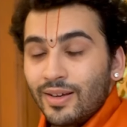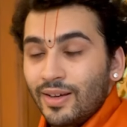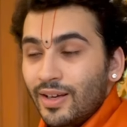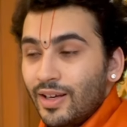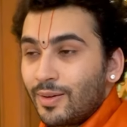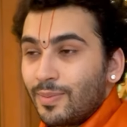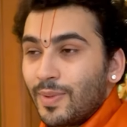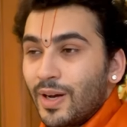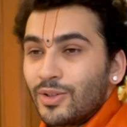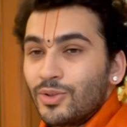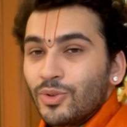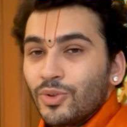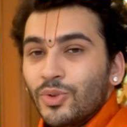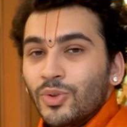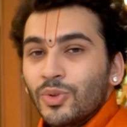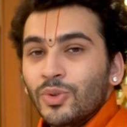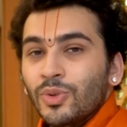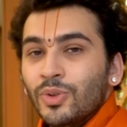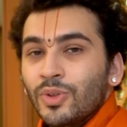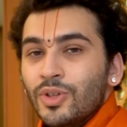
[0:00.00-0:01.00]
एक बाजू
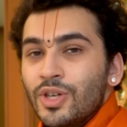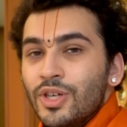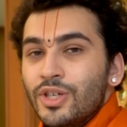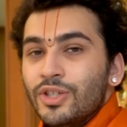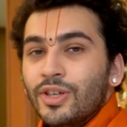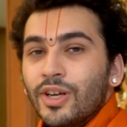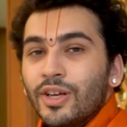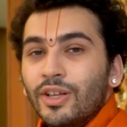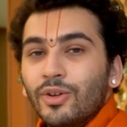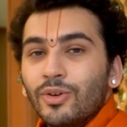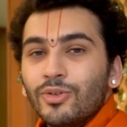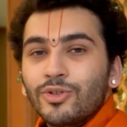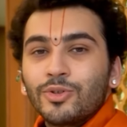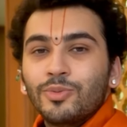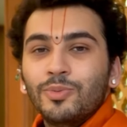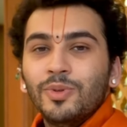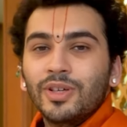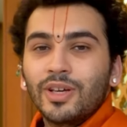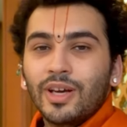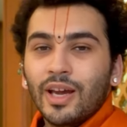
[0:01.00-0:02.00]
तो
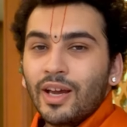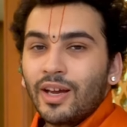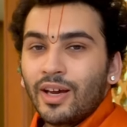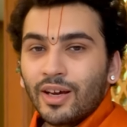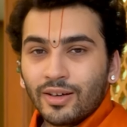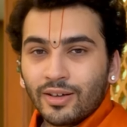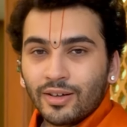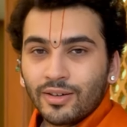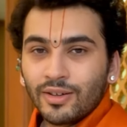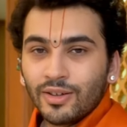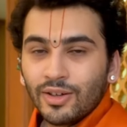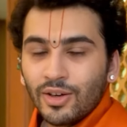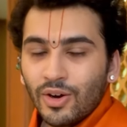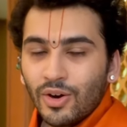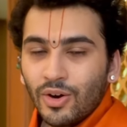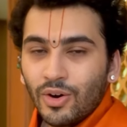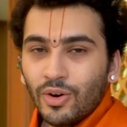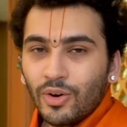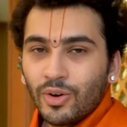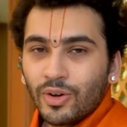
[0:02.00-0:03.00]
शैलोस्मी कहकर
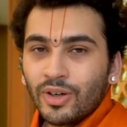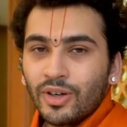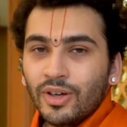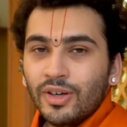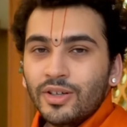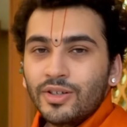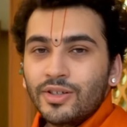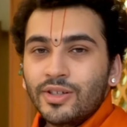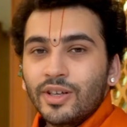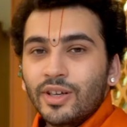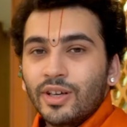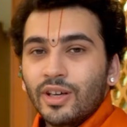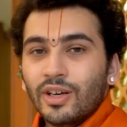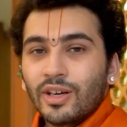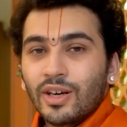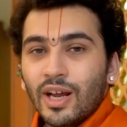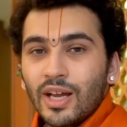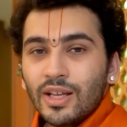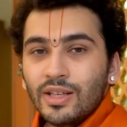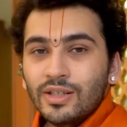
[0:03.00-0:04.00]
और श्री
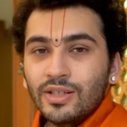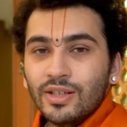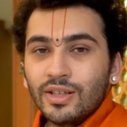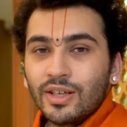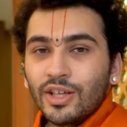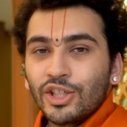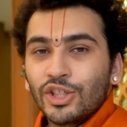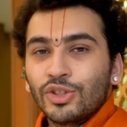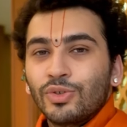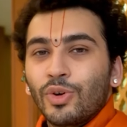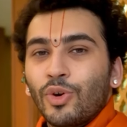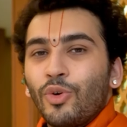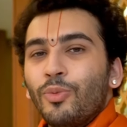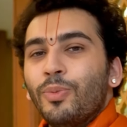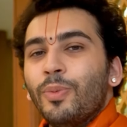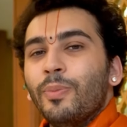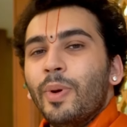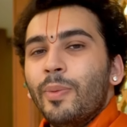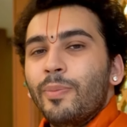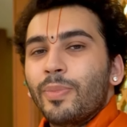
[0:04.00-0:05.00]
गिरिराज जी के स्वरूप
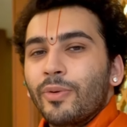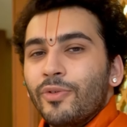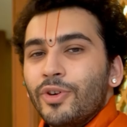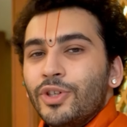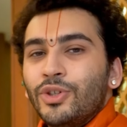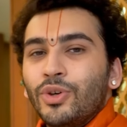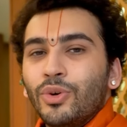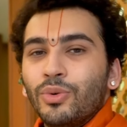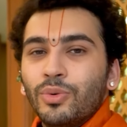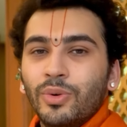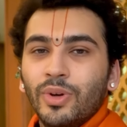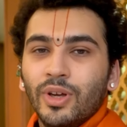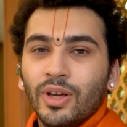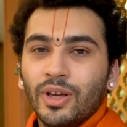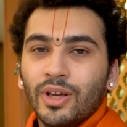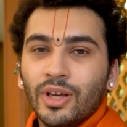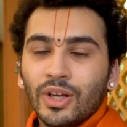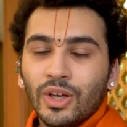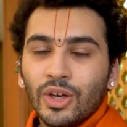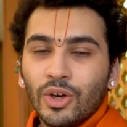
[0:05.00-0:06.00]
में प्रविष्ट हुए
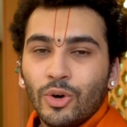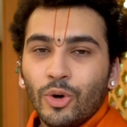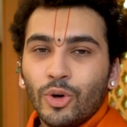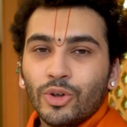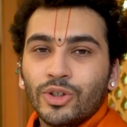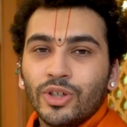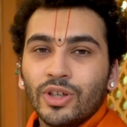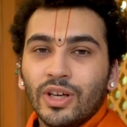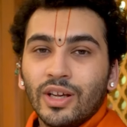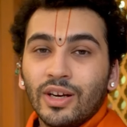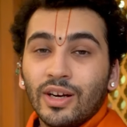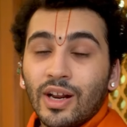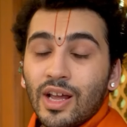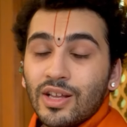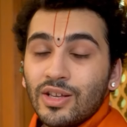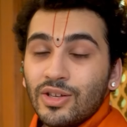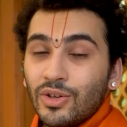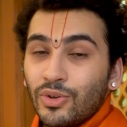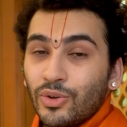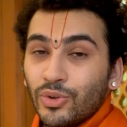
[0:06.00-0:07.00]
हैं और श्री गिरिराज
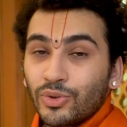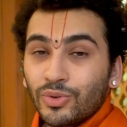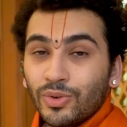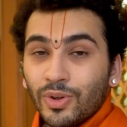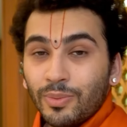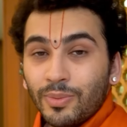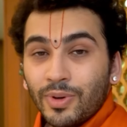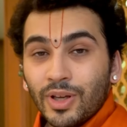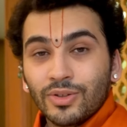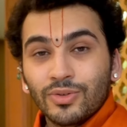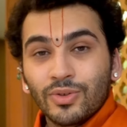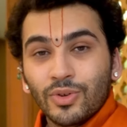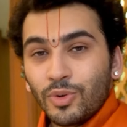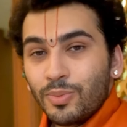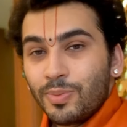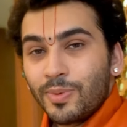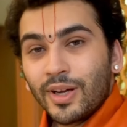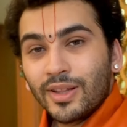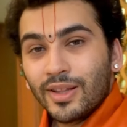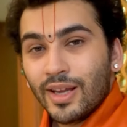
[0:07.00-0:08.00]
जी को स्वयं का
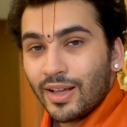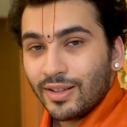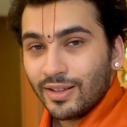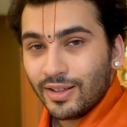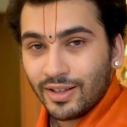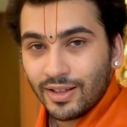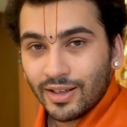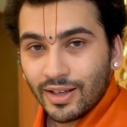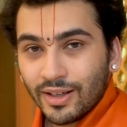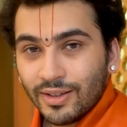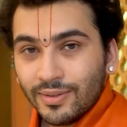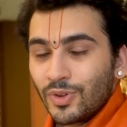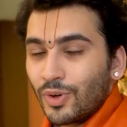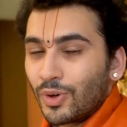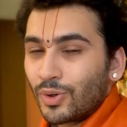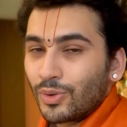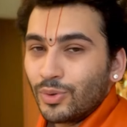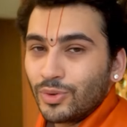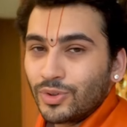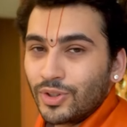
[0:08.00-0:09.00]
स्वरूप का दान किया
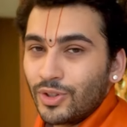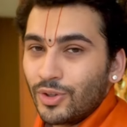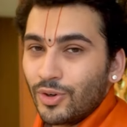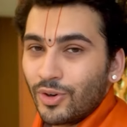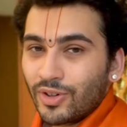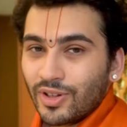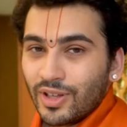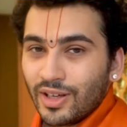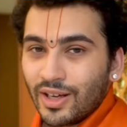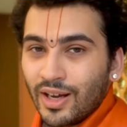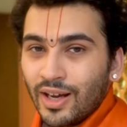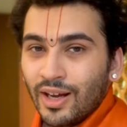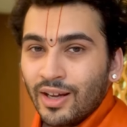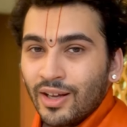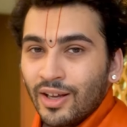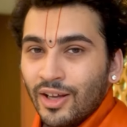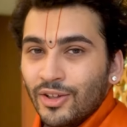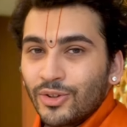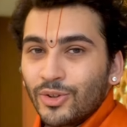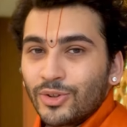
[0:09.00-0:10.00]
और दूसरी ओर देखा
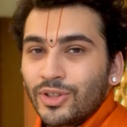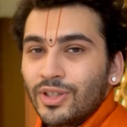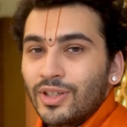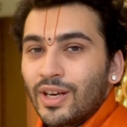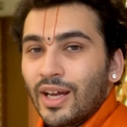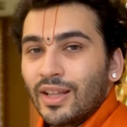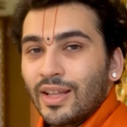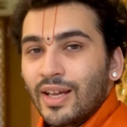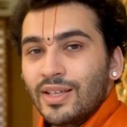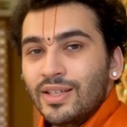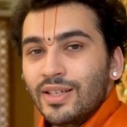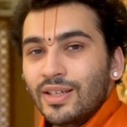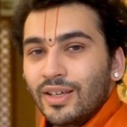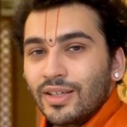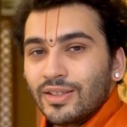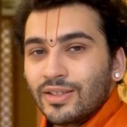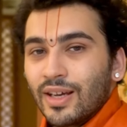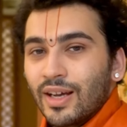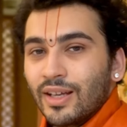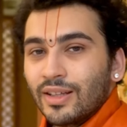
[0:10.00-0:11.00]
तो श्री राधा जी के
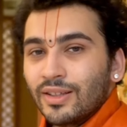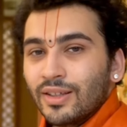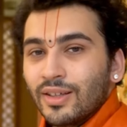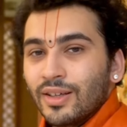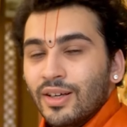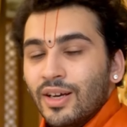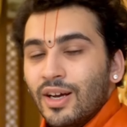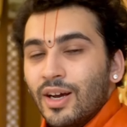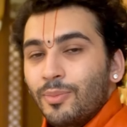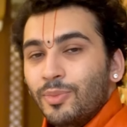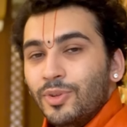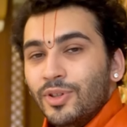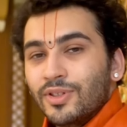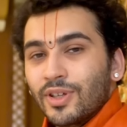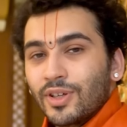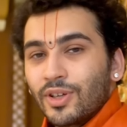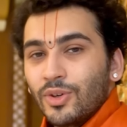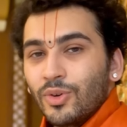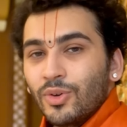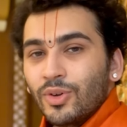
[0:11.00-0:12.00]
साथ अपनी
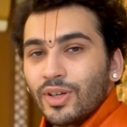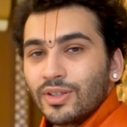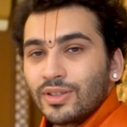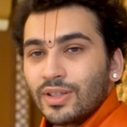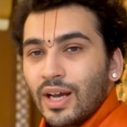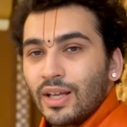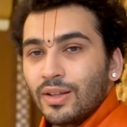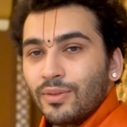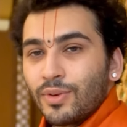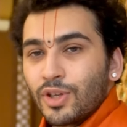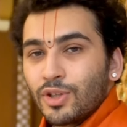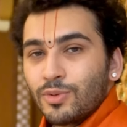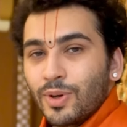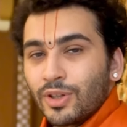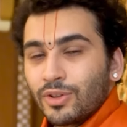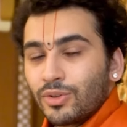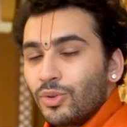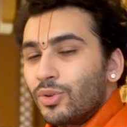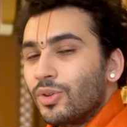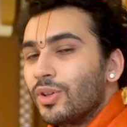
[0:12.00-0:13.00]
सखियों के साथ व्रज
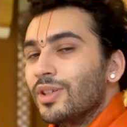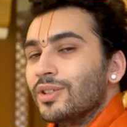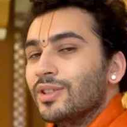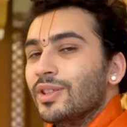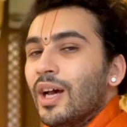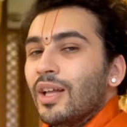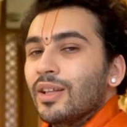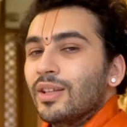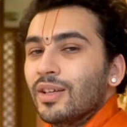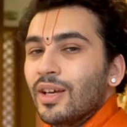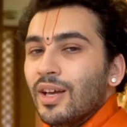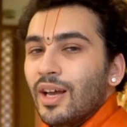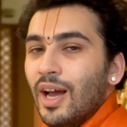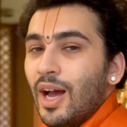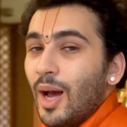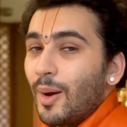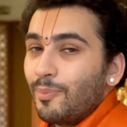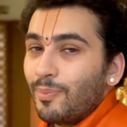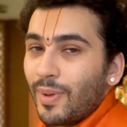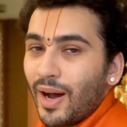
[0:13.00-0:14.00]
भक्तों के साथ
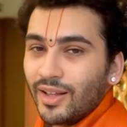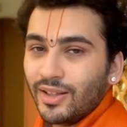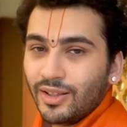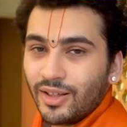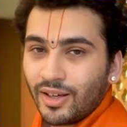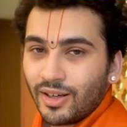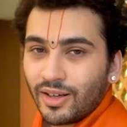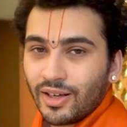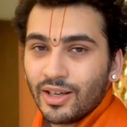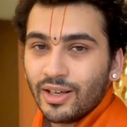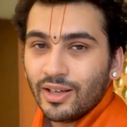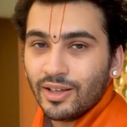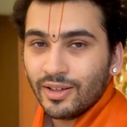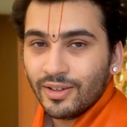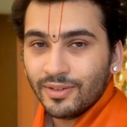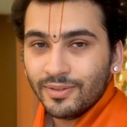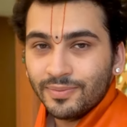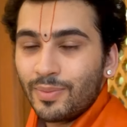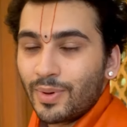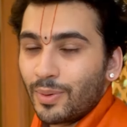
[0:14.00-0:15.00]
आप बात कर रहे हैं
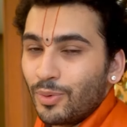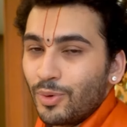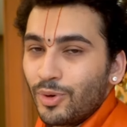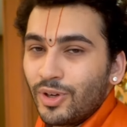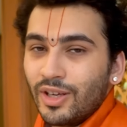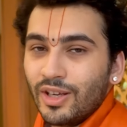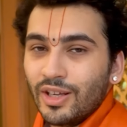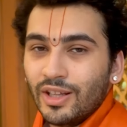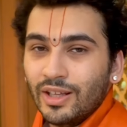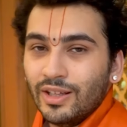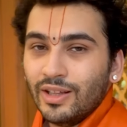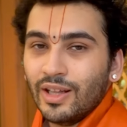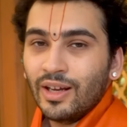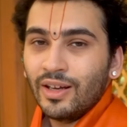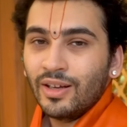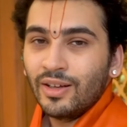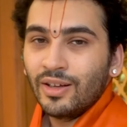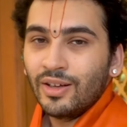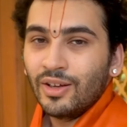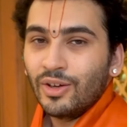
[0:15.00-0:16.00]
प्रभु की ये लीला
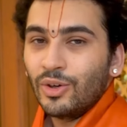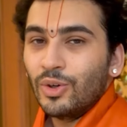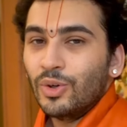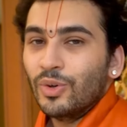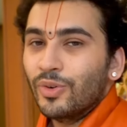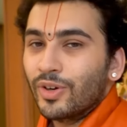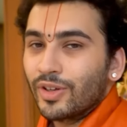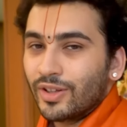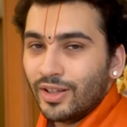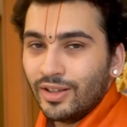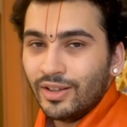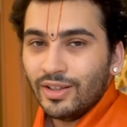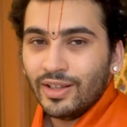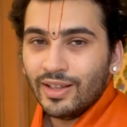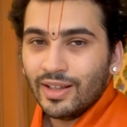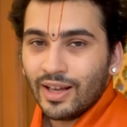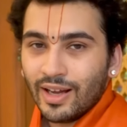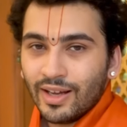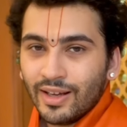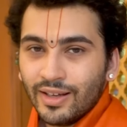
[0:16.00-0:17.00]
गोवर्धन
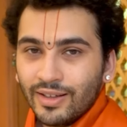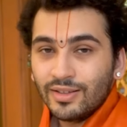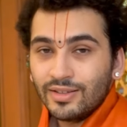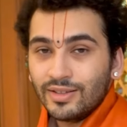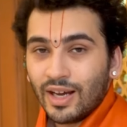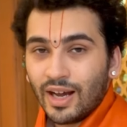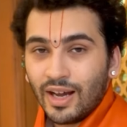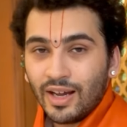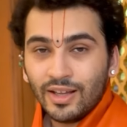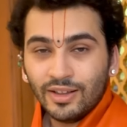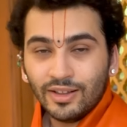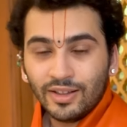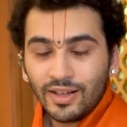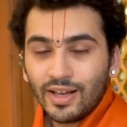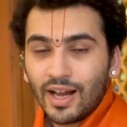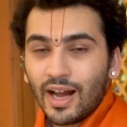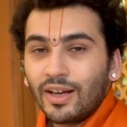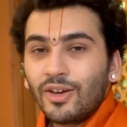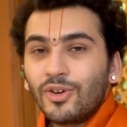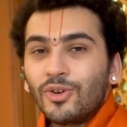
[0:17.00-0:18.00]
लीला है जहाँ
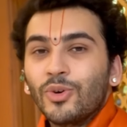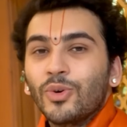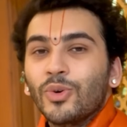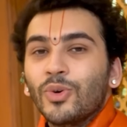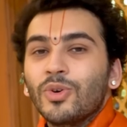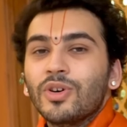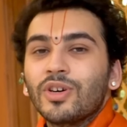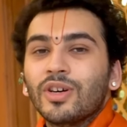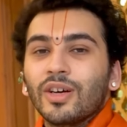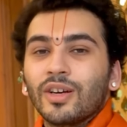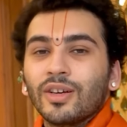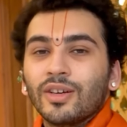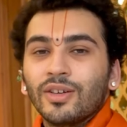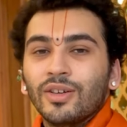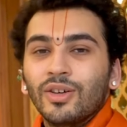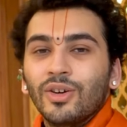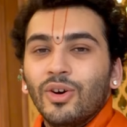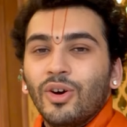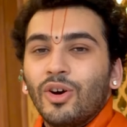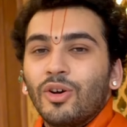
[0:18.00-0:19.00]
इंद्रयाग को रोककर
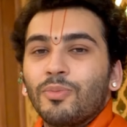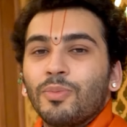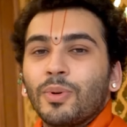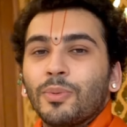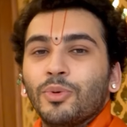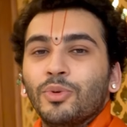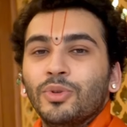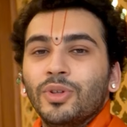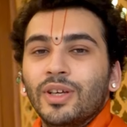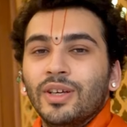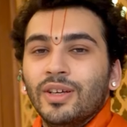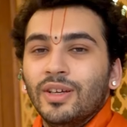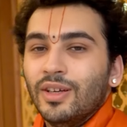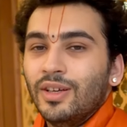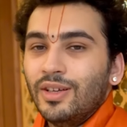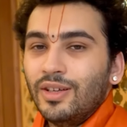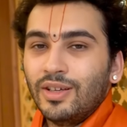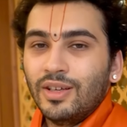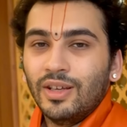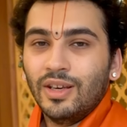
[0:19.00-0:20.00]
और प्रभु ने
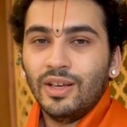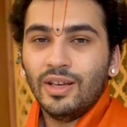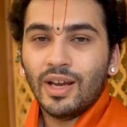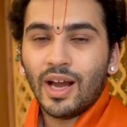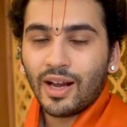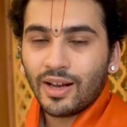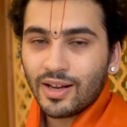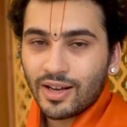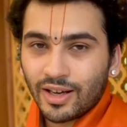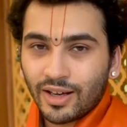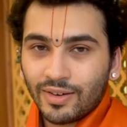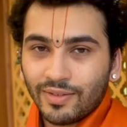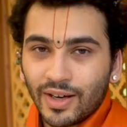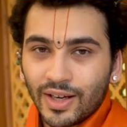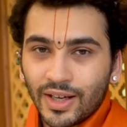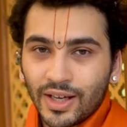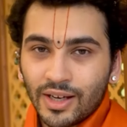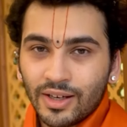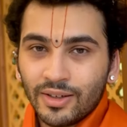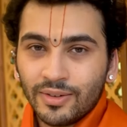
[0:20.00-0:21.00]
गिरियाग
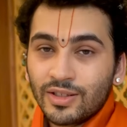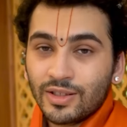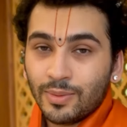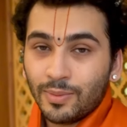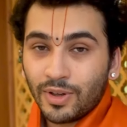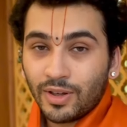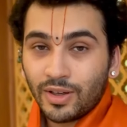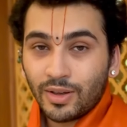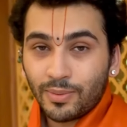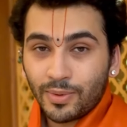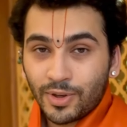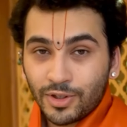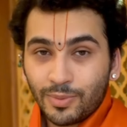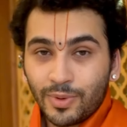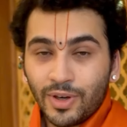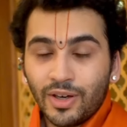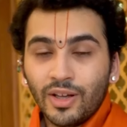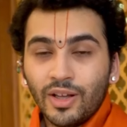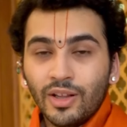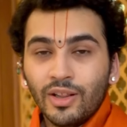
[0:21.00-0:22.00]
करवाया समग्र
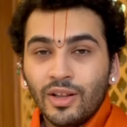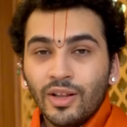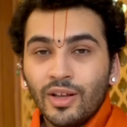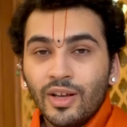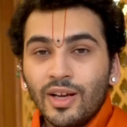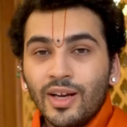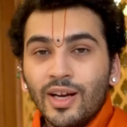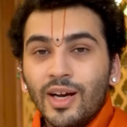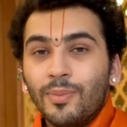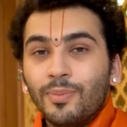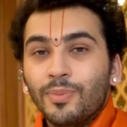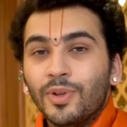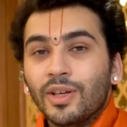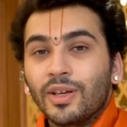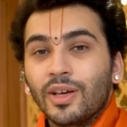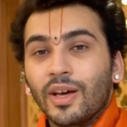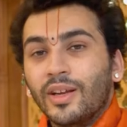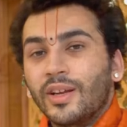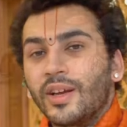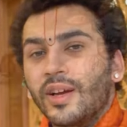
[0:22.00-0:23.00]
ब्रजमंडल अपने
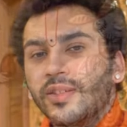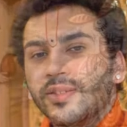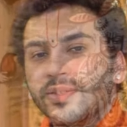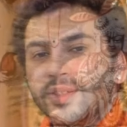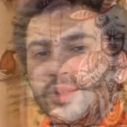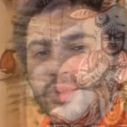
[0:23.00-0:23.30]
घर घर से